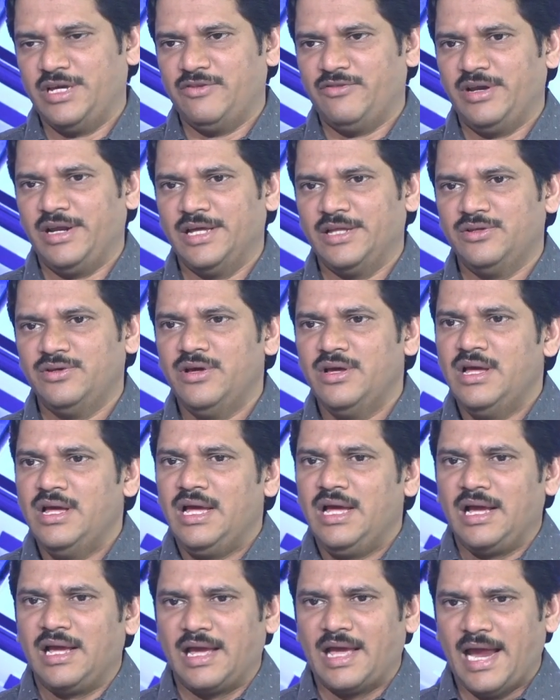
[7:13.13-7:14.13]
ఇవ్వలేదు
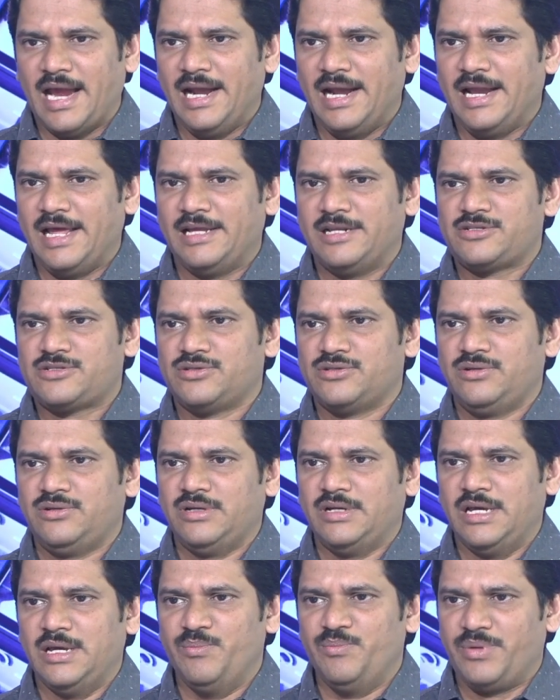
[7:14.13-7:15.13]
గైడ్ లైన్స్
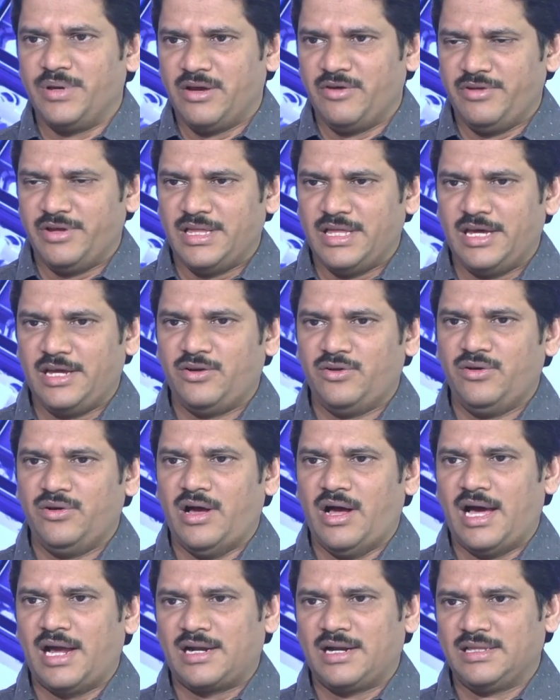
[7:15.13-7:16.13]
ఎంపిక విధానం
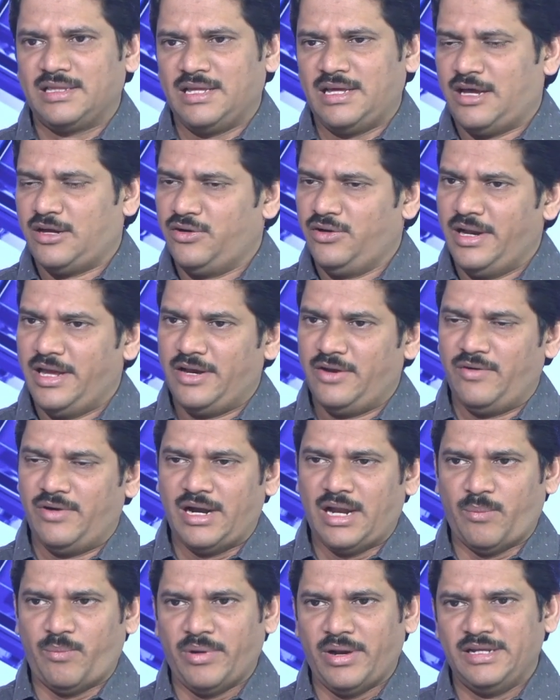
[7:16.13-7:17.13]
అర్హత అర్హులైన వాళ్ళు
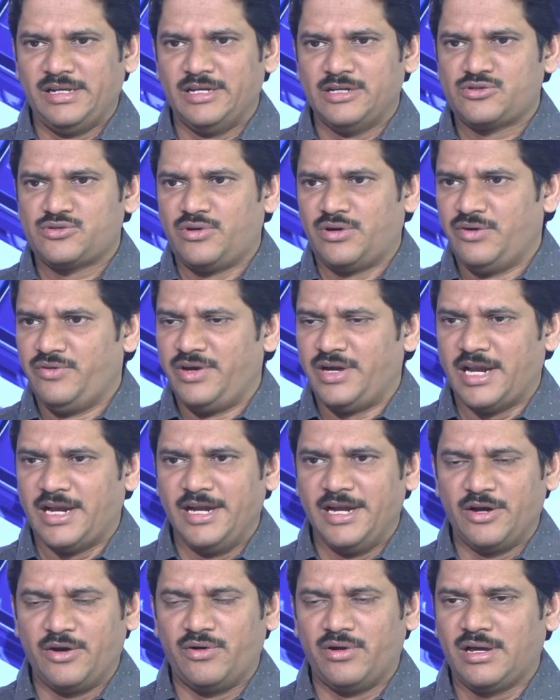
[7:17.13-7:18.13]
అప్లై చేసుకోవడం
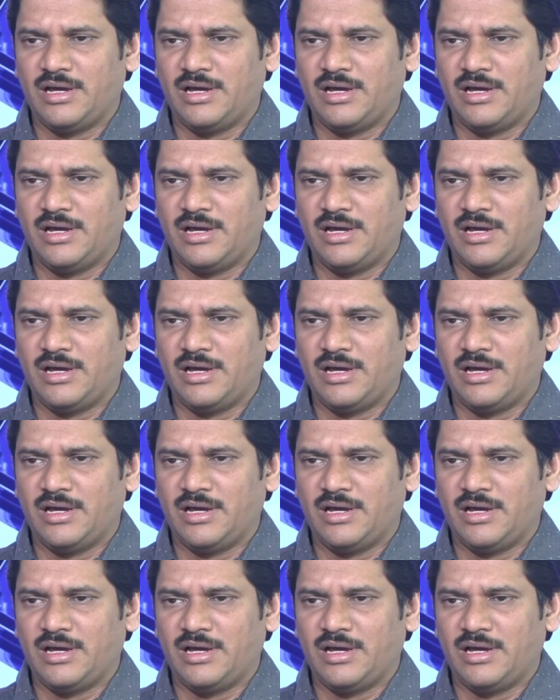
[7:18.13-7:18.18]
వీటన్నిటి కూడా